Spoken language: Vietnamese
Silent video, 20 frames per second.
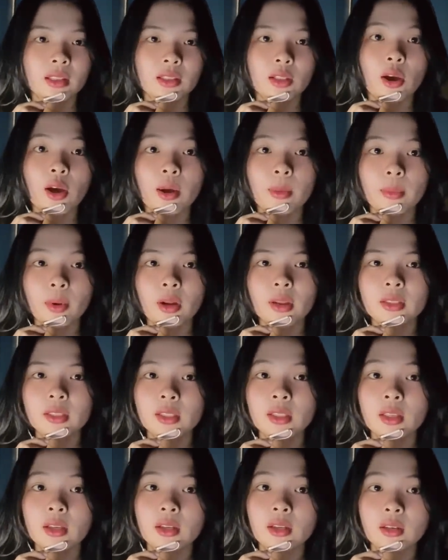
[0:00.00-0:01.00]
tối hôm đó
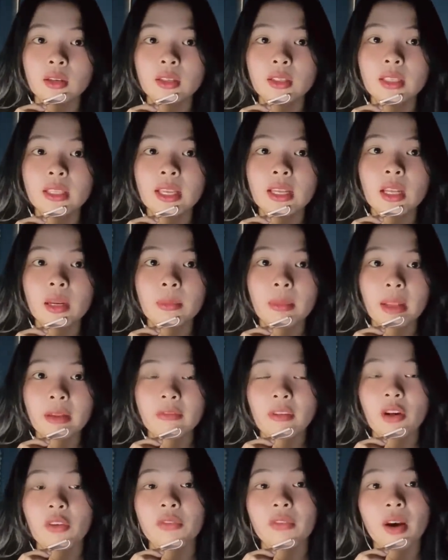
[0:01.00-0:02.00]
chính giờ gửi gia đình bạn
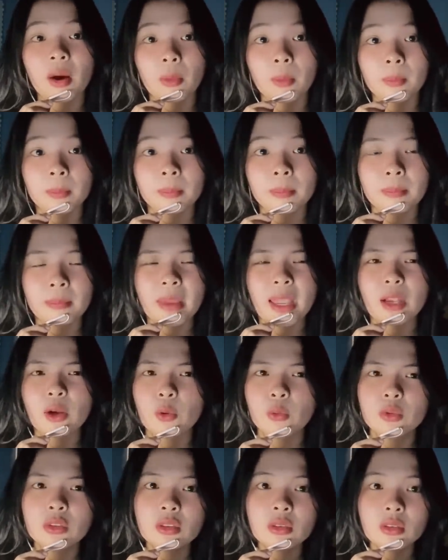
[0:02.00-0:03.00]
vào phòng mẹ
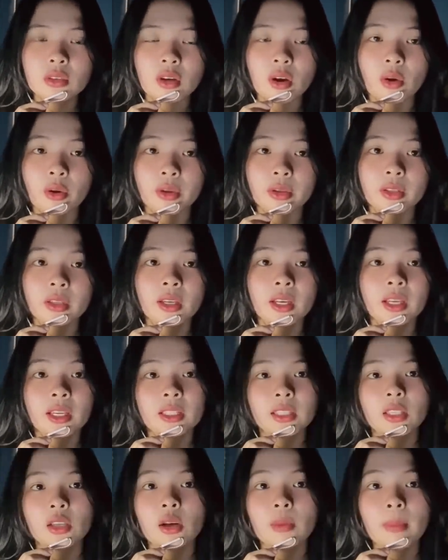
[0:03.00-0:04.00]
ngủ trước rồi
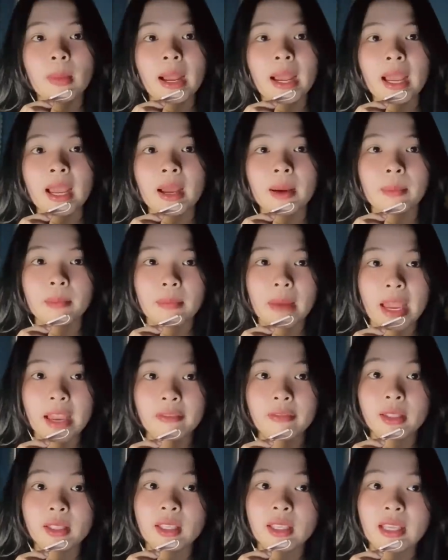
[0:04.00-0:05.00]
chỉ có ba
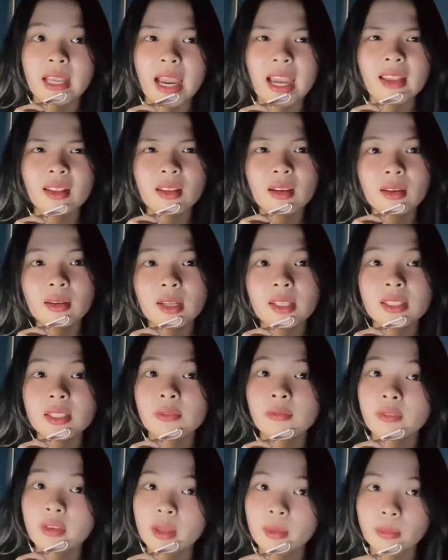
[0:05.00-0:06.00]
bạn và chị gái thức để
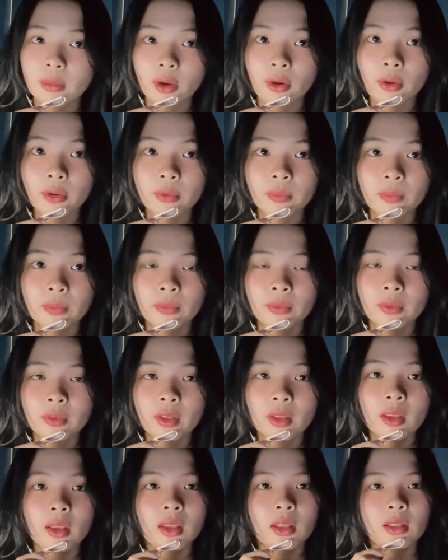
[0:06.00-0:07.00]
xem phim thôi
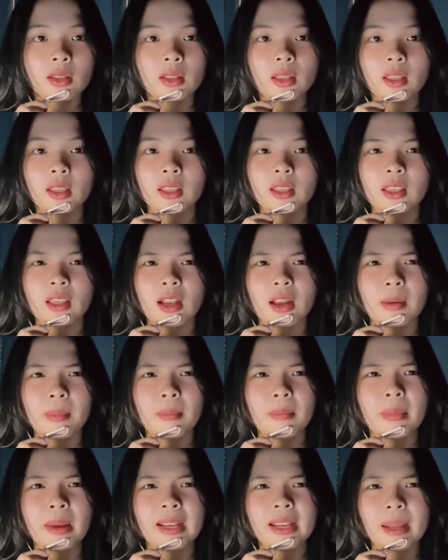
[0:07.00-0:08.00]
thì à,
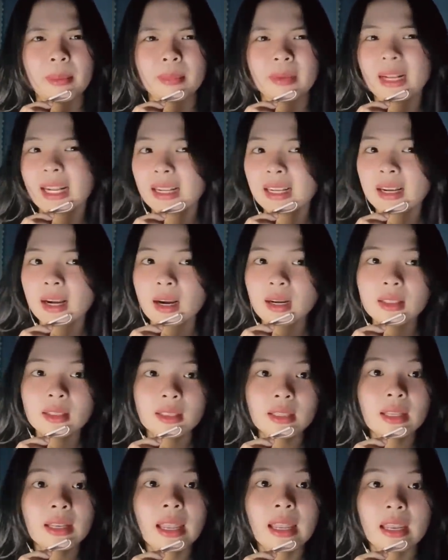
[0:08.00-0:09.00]
bạn nằm cắt cớ như
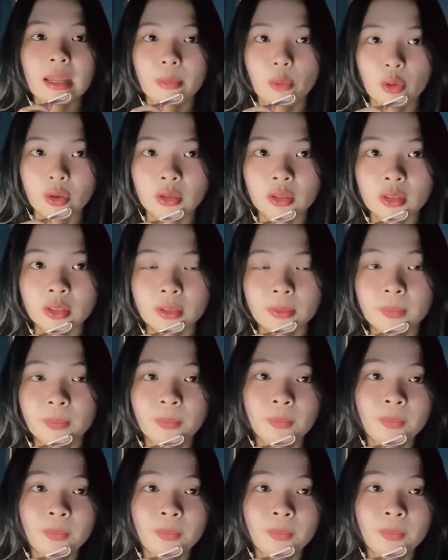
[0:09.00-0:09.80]
thế này nè mọi người